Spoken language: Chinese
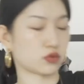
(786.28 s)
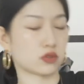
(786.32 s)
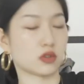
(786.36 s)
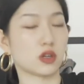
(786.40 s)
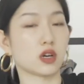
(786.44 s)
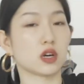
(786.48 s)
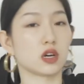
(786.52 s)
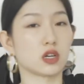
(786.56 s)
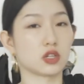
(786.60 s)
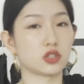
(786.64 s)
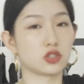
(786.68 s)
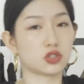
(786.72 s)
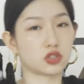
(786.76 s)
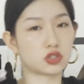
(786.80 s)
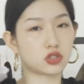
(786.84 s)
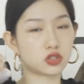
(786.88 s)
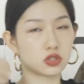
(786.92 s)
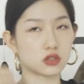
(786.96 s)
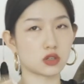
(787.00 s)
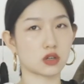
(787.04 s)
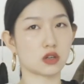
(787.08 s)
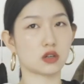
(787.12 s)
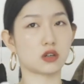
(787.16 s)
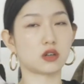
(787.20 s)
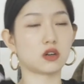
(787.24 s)
觉得很适
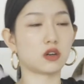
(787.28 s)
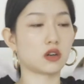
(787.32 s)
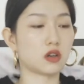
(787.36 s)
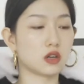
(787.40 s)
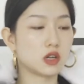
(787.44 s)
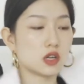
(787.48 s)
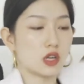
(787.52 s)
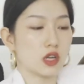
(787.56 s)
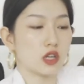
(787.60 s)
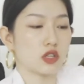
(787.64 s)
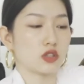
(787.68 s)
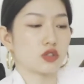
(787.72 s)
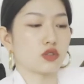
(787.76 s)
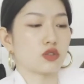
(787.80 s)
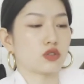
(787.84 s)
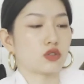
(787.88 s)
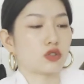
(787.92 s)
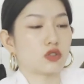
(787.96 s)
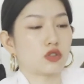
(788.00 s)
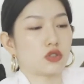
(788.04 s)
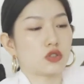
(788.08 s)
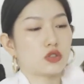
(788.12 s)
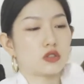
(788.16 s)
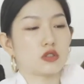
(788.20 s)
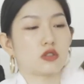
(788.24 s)
合，就
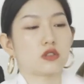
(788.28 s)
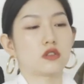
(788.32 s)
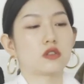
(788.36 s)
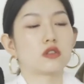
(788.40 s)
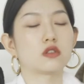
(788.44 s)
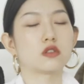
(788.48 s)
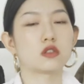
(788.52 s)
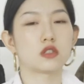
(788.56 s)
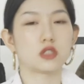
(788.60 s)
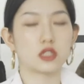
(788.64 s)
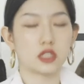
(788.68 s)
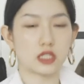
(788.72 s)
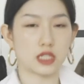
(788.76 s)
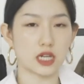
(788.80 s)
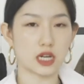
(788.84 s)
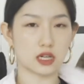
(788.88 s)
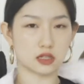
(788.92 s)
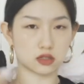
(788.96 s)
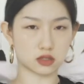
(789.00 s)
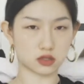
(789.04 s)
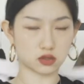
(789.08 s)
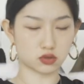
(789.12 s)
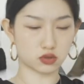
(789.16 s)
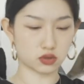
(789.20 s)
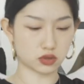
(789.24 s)
是这样
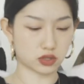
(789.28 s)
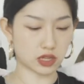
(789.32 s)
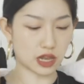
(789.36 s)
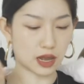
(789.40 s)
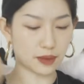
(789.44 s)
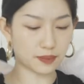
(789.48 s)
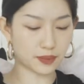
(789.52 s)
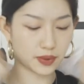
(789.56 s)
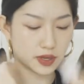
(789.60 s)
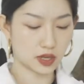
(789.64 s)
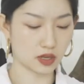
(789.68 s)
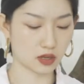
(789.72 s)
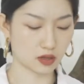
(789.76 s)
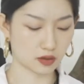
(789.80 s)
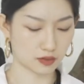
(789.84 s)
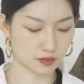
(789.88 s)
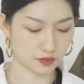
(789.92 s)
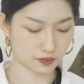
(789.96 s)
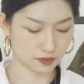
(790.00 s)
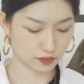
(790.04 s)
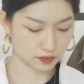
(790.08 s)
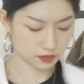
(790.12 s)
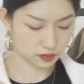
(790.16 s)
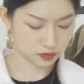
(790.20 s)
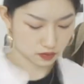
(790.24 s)
子去搭配。
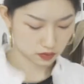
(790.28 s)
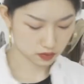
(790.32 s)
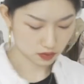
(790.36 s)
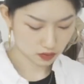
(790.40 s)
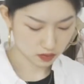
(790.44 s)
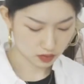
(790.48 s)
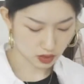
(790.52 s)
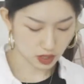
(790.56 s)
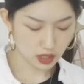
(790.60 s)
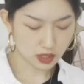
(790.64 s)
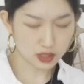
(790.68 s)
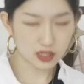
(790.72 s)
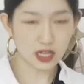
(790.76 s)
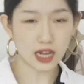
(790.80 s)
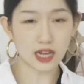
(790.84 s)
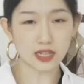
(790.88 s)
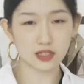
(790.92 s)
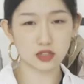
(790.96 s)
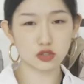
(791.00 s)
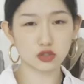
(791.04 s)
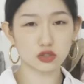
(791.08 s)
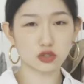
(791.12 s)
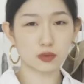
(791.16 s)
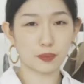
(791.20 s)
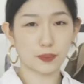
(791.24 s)
它
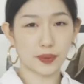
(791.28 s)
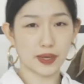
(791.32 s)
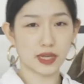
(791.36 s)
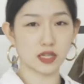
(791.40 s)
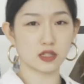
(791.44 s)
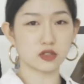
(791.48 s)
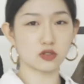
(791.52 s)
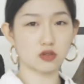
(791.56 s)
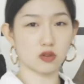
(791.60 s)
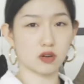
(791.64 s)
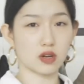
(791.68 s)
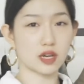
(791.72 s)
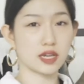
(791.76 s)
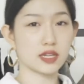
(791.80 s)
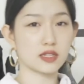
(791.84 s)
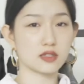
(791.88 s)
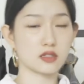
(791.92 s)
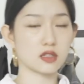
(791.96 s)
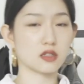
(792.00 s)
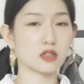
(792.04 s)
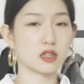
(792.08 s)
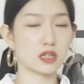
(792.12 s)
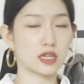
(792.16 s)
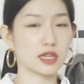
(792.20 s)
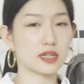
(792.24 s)
就是配这种黑
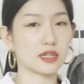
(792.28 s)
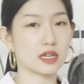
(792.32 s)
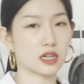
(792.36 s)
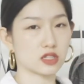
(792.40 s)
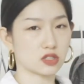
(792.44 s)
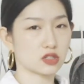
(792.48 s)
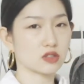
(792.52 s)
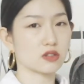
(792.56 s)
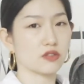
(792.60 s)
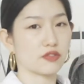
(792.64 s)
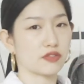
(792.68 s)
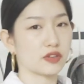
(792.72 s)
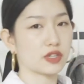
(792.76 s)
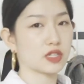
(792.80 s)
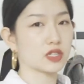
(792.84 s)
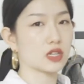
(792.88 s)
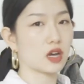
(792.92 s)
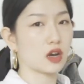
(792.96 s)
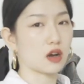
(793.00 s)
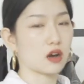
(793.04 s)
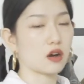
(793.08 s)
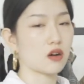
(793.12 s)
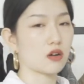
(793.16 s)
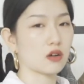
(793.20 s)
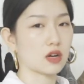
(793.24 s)
色的内搭，真的非常
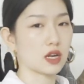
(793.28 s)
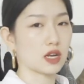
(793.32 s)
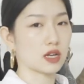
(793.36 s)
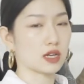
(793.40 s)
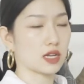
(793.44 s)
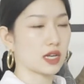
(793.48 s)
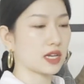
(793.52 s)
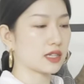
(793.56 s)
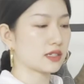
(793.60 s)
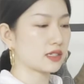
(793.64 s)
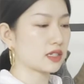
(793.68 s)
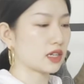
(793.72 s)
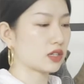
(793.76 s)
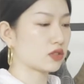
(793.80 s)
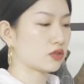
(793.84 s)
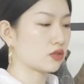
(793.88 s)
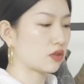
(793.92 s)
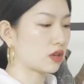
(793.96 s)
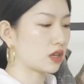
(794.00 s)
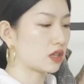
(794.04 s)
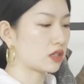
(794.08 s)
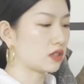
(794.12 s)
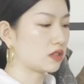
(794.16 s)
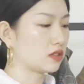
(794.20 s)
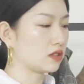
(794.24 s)
好看，看起来就
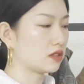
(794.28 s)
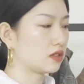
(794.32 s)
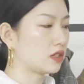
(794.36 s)
很。